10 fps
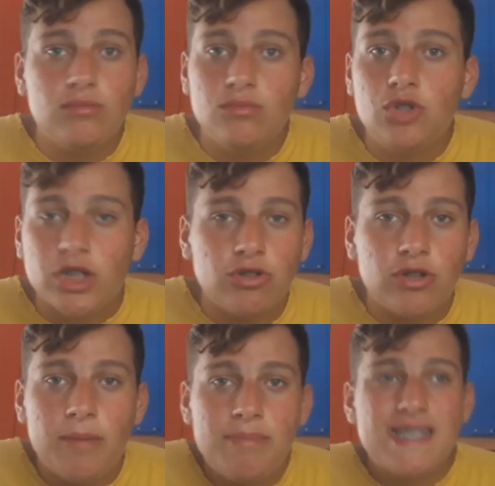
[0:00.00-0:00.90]
un
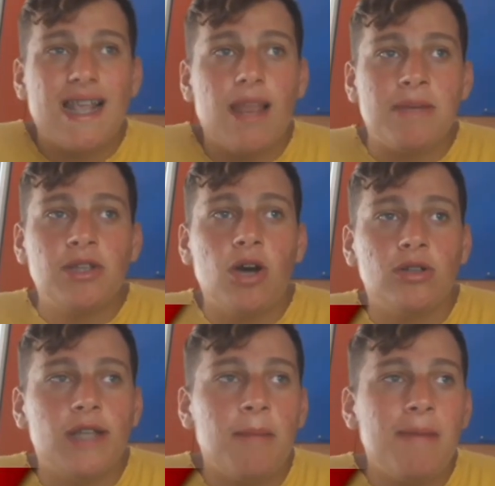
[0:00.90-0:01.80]
centrocampista della
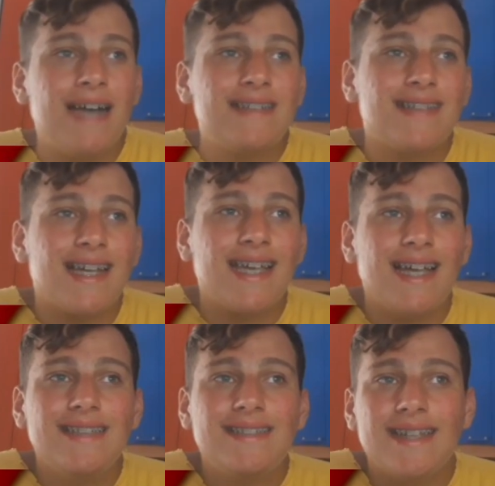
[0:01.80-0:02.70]
Madonna, ma
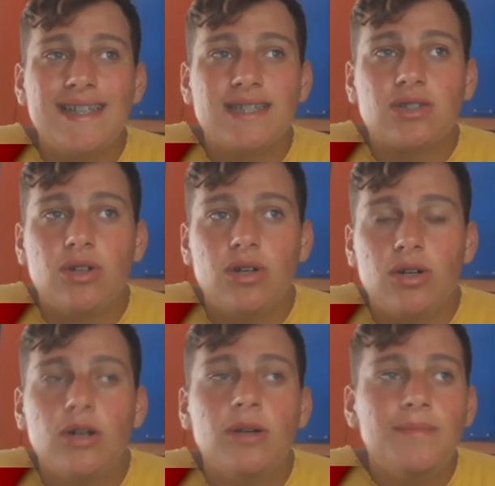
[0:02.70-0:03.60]
attaccante
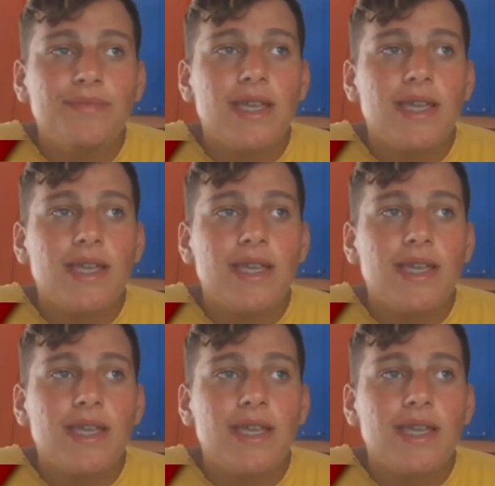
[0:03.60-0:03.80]
adesso